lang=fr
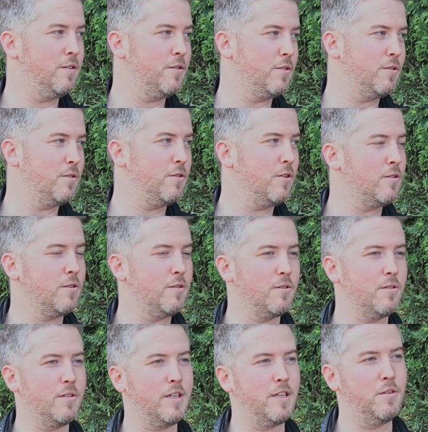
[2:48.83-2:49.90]
un,
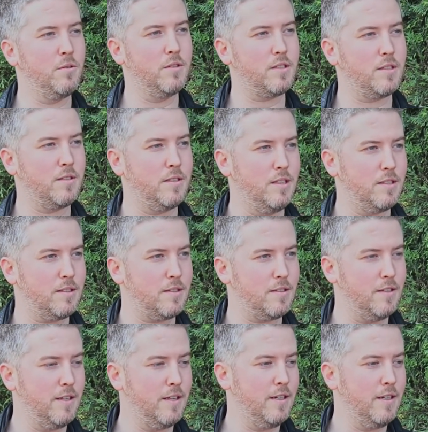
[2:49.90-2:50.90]
canon Canon 110,